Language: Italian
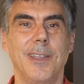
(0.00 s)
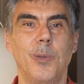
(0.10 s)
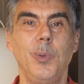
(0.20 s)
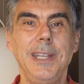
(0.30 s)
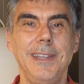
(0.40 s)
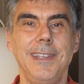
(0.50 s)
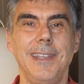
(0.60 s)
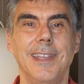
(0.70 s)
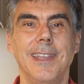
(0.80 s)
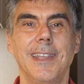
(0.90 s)

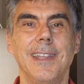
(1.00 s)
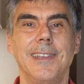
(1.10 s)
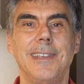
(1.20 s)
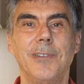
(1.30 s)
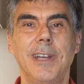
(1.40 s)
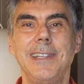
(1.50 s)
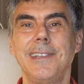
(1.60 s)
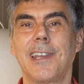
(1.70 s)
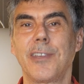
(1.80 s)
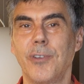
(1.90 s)
Quindi, se
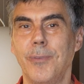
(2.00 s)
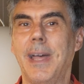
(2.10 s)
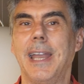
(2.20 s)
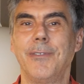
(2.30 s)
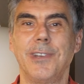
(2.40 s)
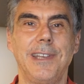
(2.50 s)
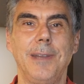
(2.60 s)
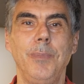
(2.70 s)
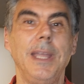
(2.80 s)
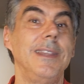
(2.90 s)
volete trasformare i vostri
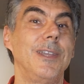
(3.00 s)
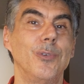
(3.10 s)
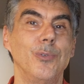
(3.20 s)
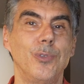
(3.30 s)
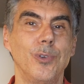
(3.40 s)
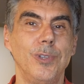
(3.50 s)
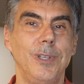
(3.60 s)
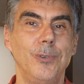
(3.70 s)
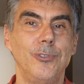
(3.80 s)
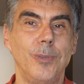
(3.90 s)
ambienti con un tocco
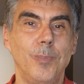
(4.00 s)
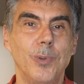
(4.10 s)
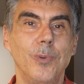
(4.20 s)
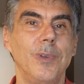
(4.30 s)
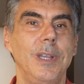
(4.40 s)
di luce in più,